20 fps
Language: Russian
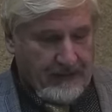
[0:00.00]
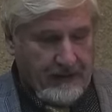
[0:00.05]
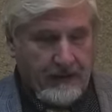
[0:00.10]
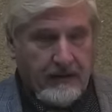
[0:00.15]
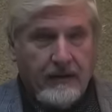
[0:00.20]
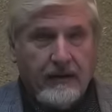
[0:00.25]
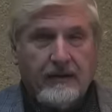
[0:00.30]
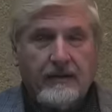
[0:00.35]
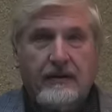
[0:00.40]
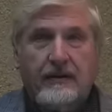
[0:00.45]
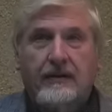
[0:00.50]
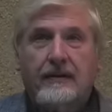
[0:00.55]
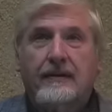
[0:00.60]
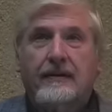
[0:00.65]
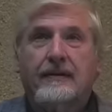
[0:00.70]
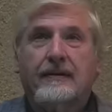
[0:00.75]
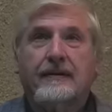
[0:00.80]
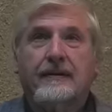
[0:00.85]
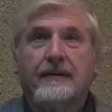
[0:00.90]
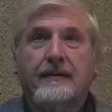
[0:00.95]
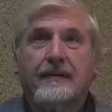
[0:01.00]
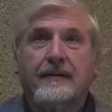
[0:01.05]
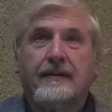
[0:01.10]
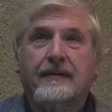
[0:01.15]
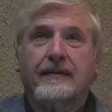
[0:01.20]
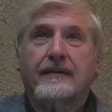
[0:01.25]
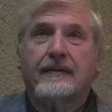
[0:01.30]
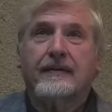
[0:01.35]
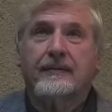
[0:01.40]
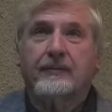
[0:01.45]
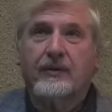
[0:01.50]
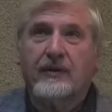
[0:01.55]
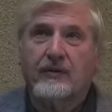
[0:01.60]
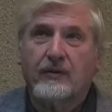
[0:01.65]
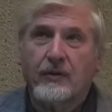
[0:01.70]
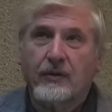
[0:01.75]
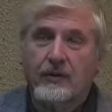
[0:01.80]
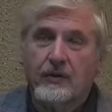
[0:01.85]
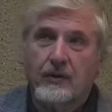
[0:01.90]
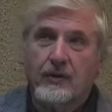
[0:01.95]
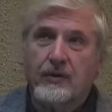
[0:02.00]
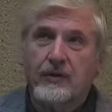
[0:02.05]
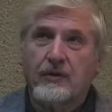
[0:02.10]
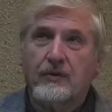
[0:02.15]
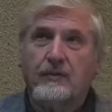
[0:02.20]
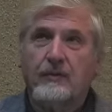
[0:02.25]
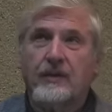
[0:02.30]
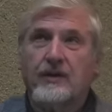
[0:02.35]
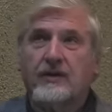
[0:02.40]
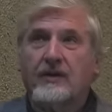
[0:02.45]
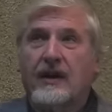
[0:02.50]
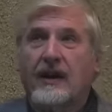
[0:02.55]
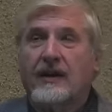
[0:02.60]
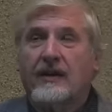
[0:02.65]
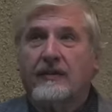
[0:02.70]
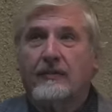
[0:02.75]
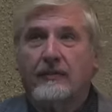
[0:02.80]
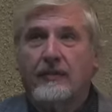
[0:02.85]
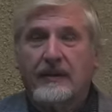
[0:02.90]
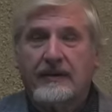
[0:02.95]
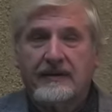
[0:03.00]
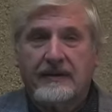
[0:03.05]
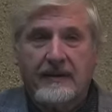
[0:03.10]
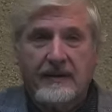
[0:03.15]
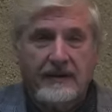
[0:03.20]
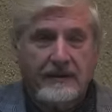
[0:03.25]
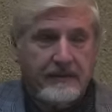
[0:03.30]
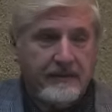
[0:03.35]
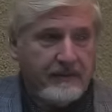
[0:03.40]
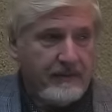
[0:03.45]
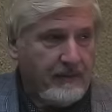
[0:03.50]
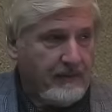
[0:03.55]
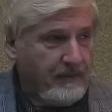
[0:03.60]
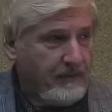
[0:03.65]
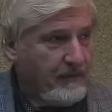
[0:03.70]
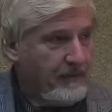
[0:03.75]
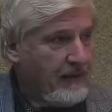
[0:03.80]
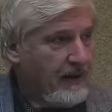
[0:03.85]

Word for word: иногда э, приводит к очень печальным последствиям.